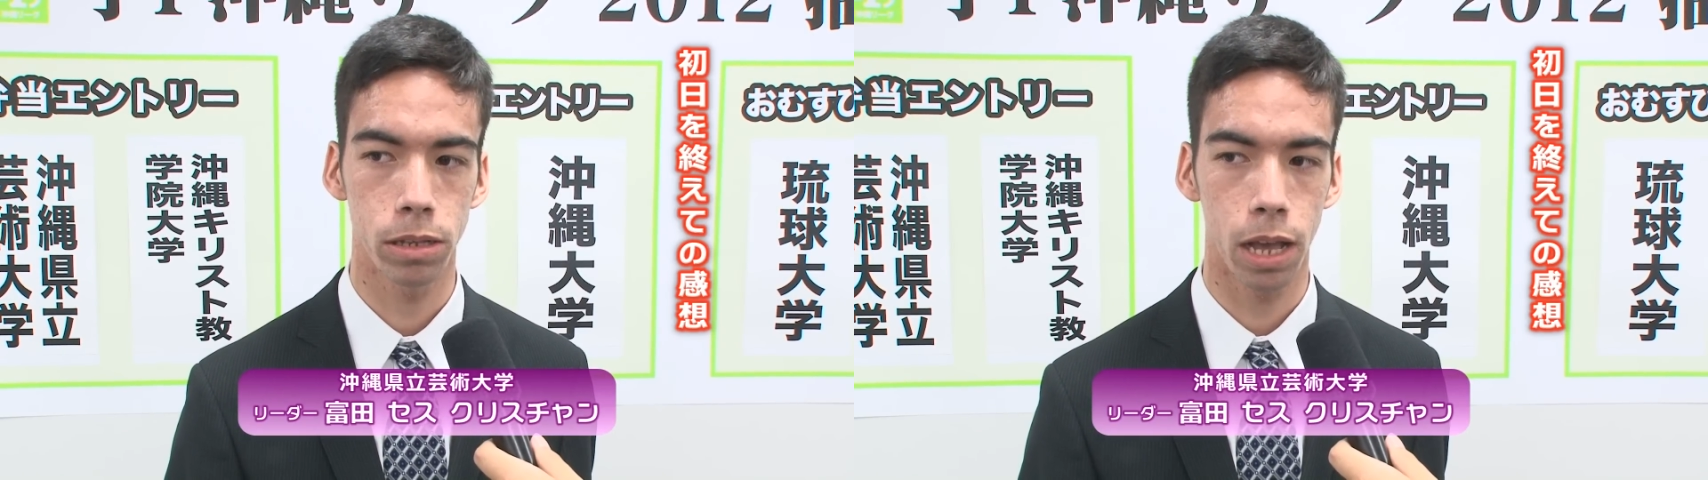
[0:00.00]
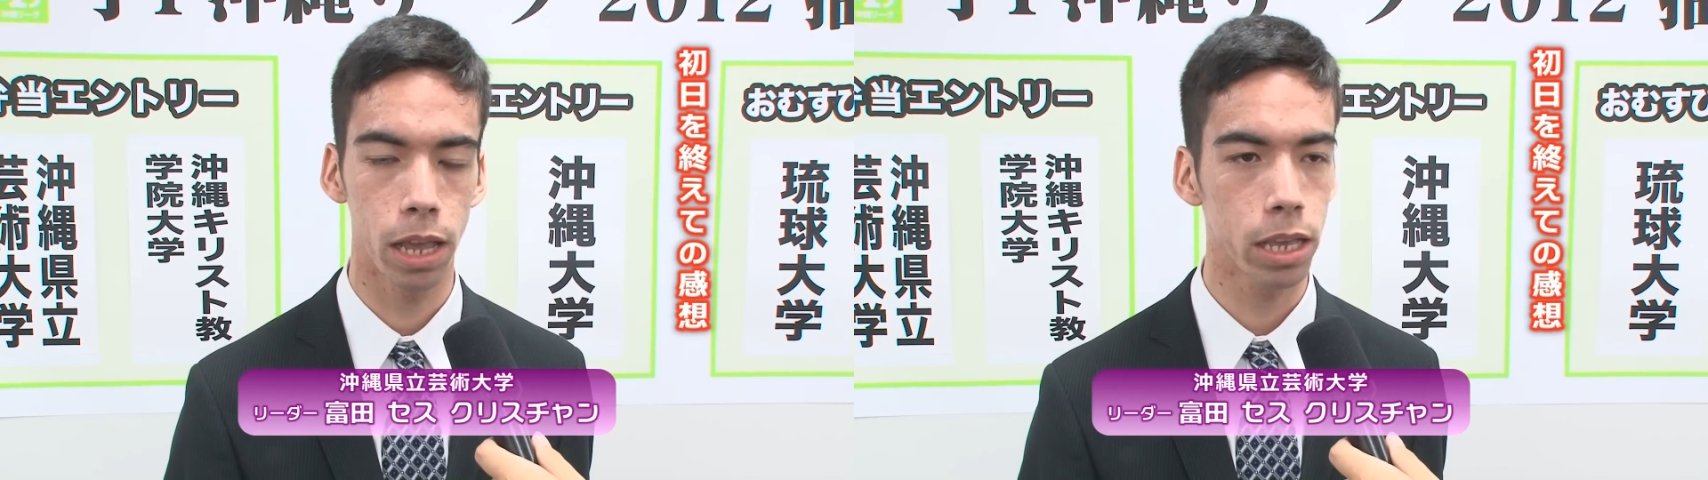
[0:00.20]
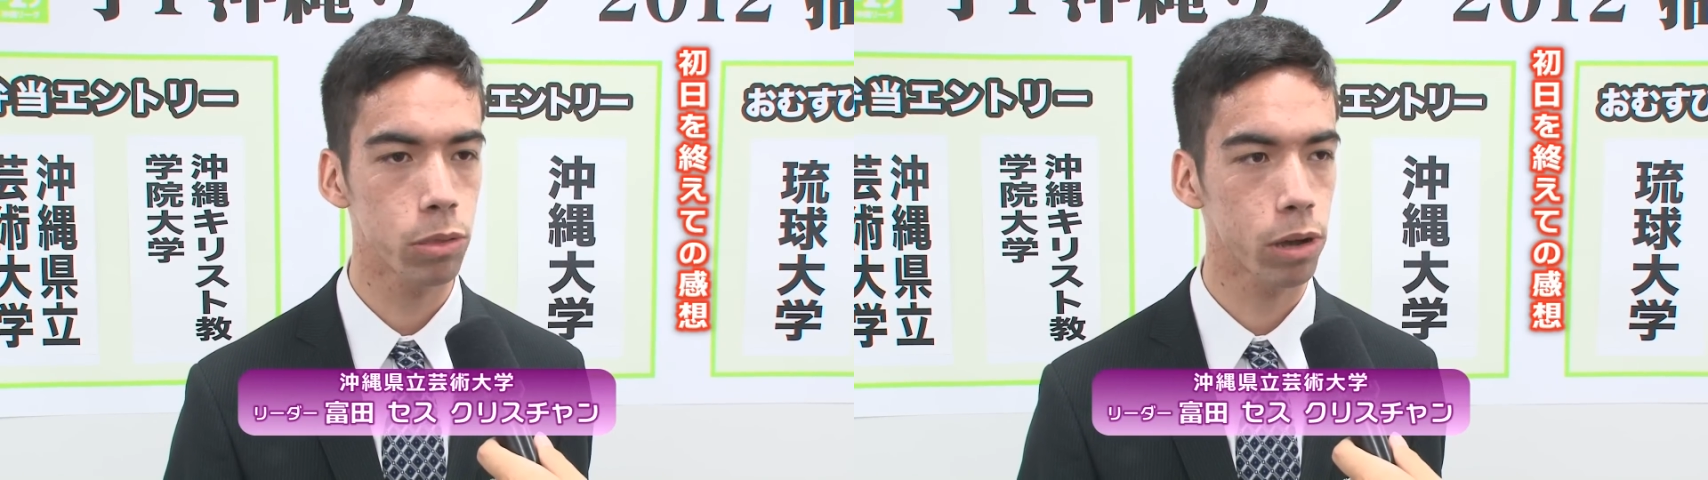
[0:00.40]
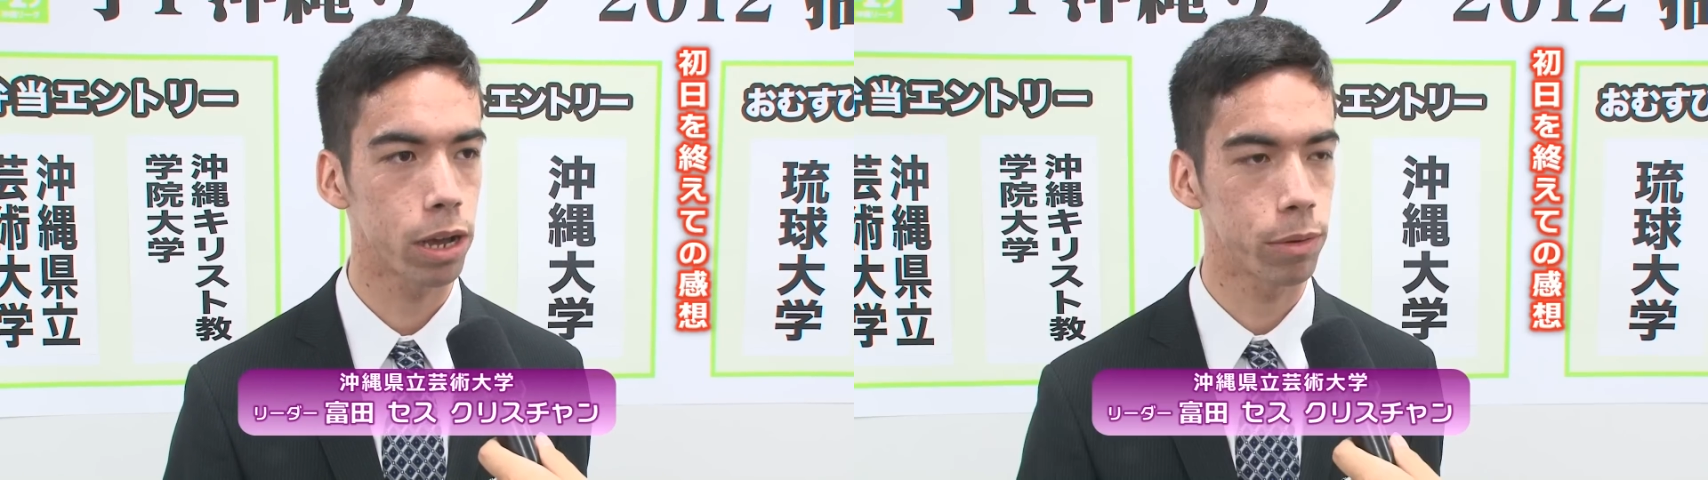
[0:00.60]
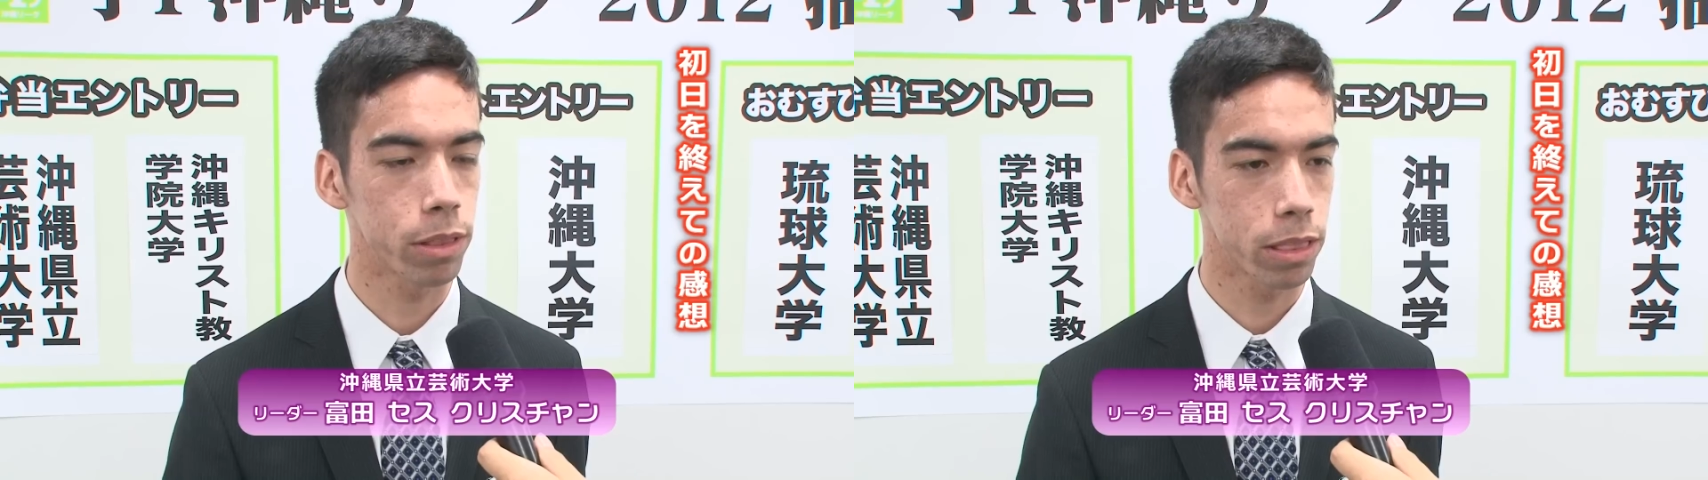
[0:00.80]
会議と
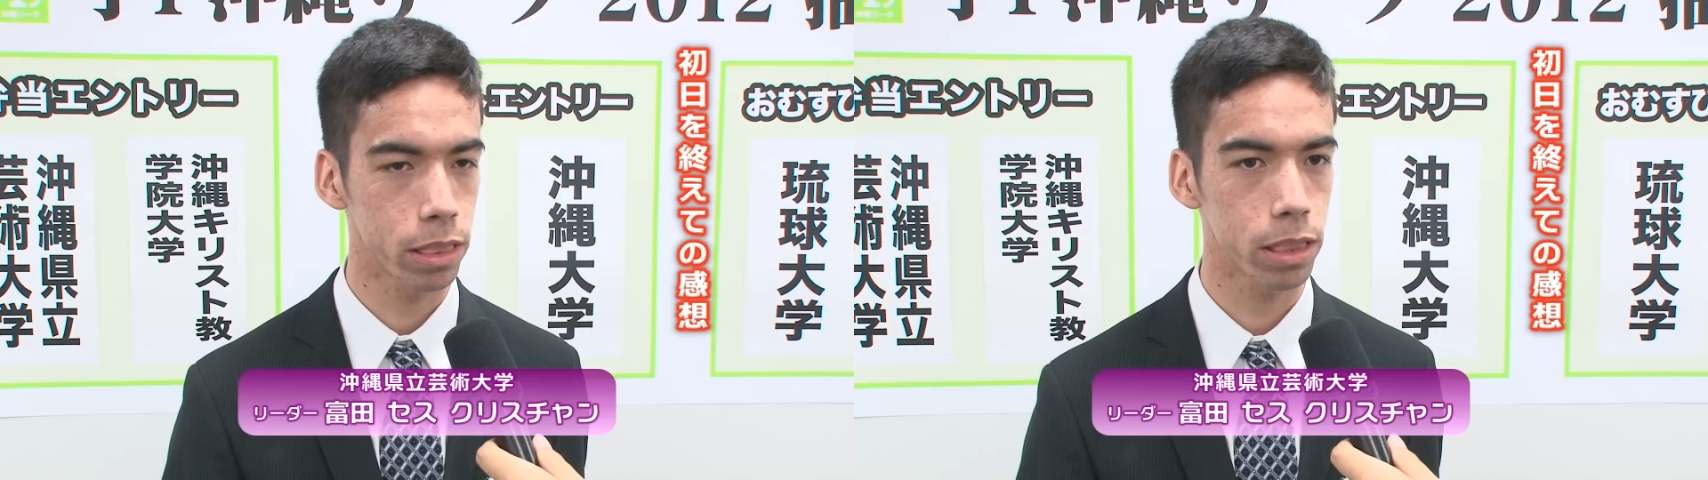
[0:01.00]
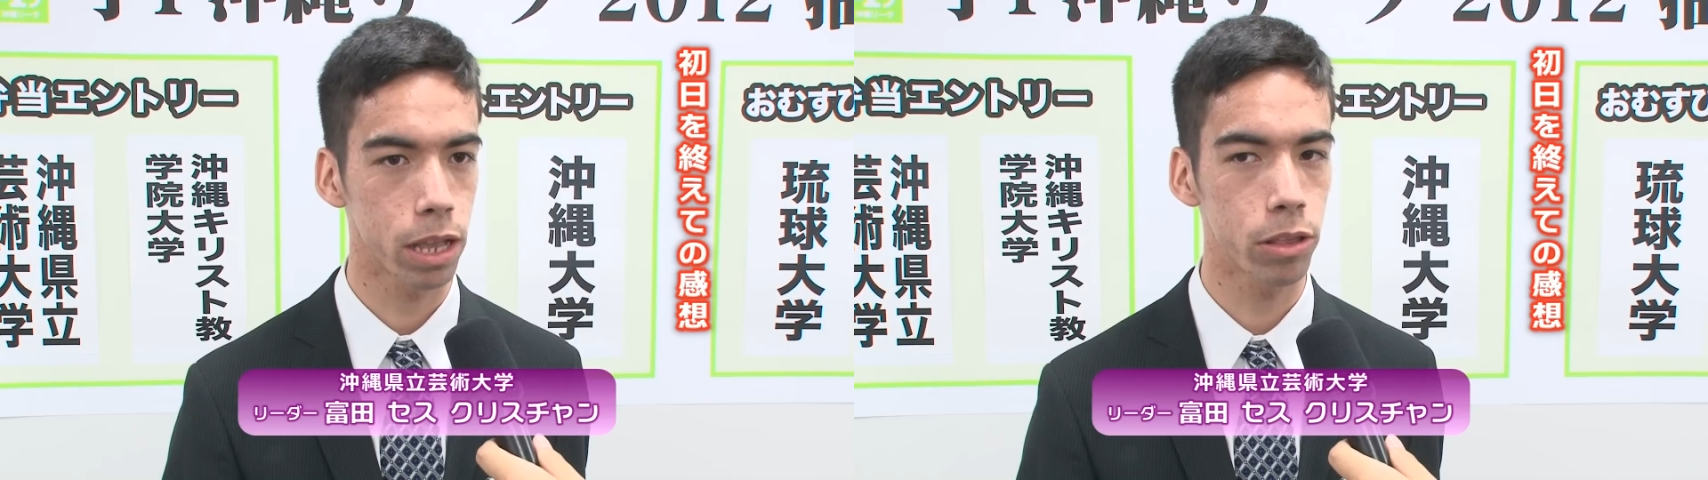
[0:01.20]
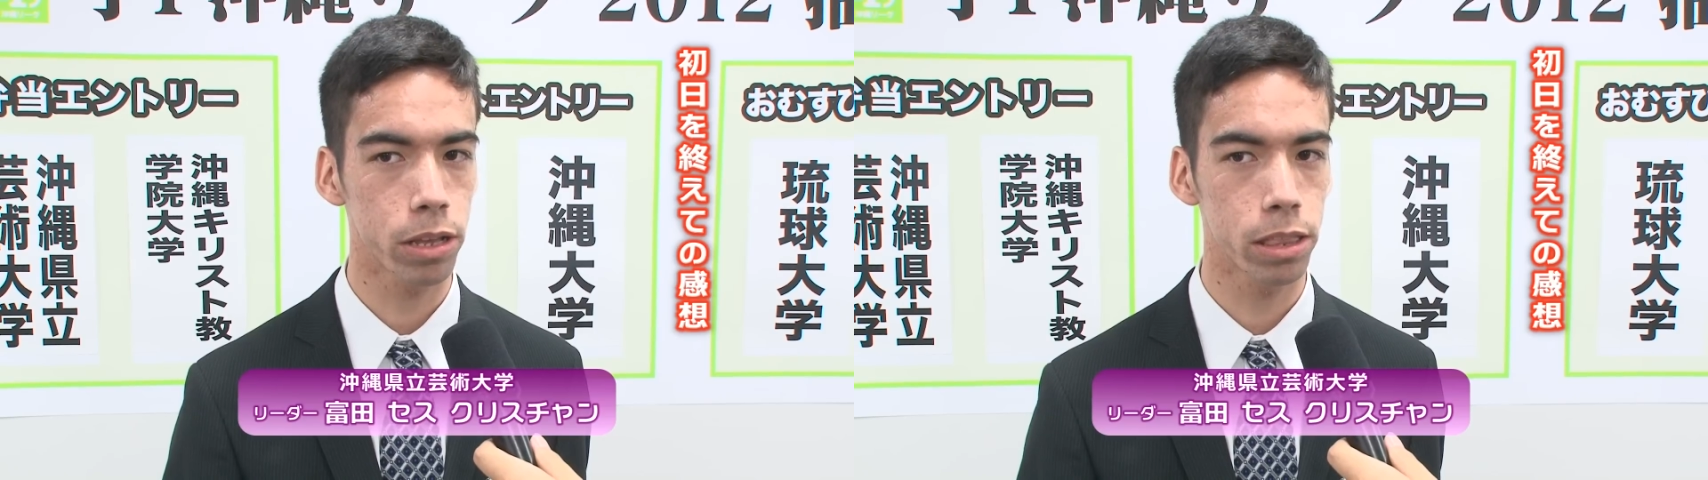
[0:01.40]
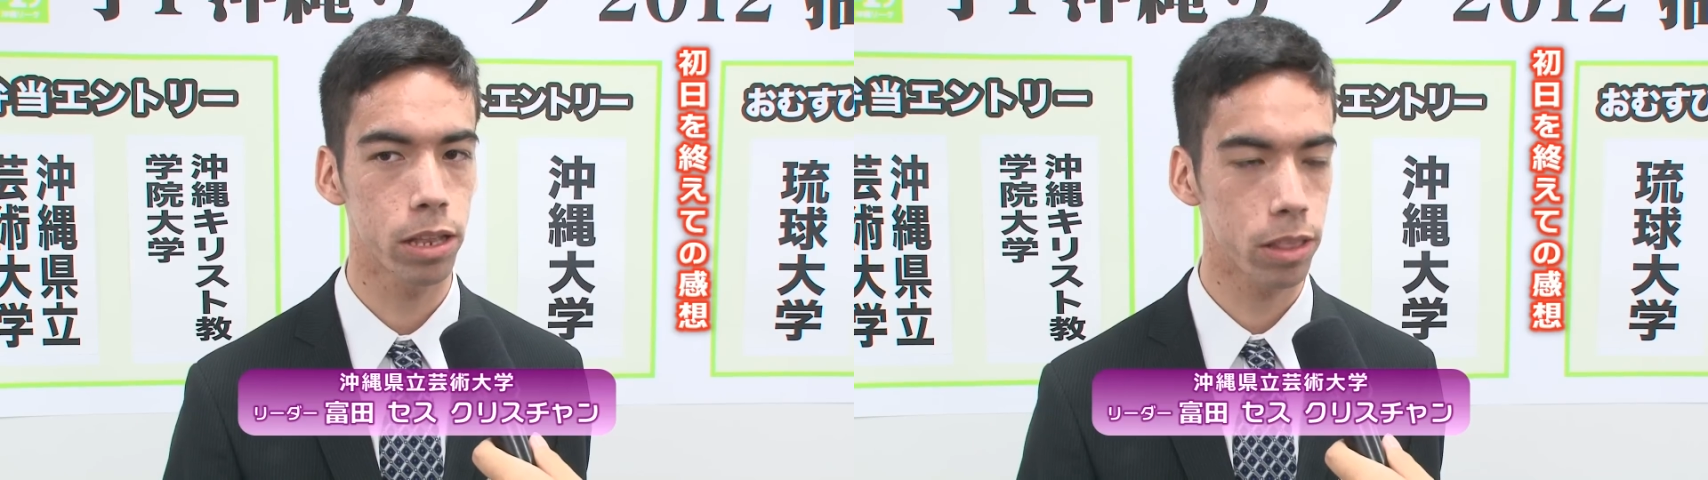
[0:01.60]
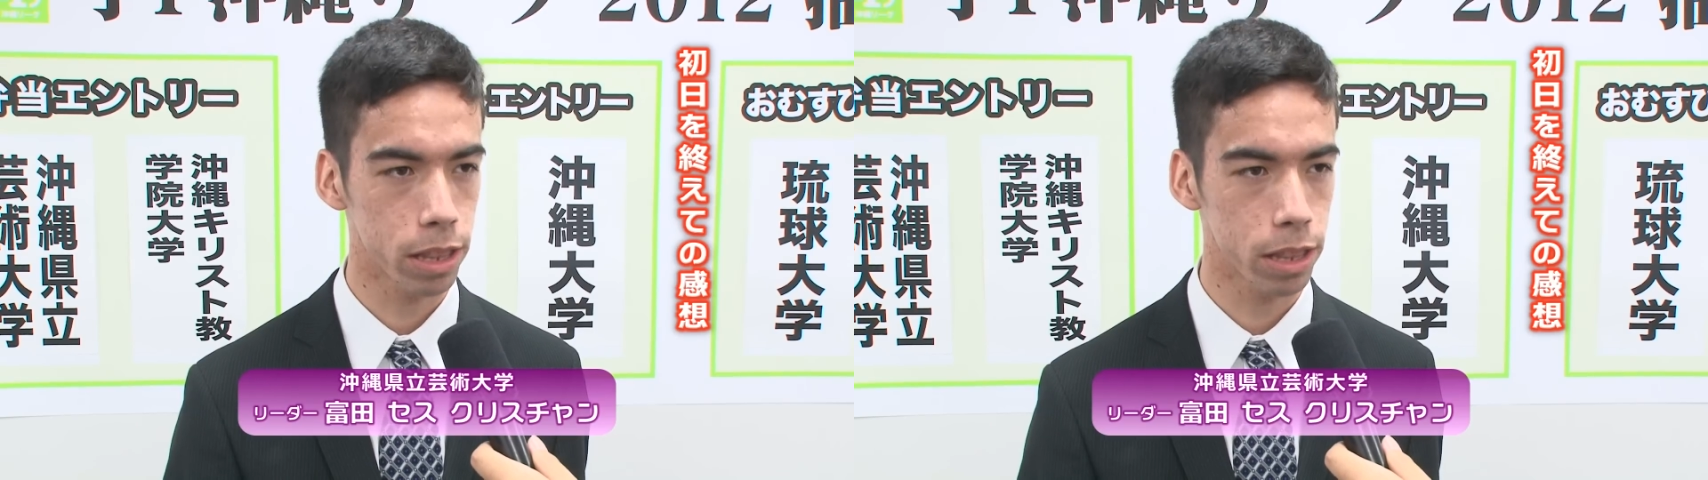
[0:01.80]
か楽しかったです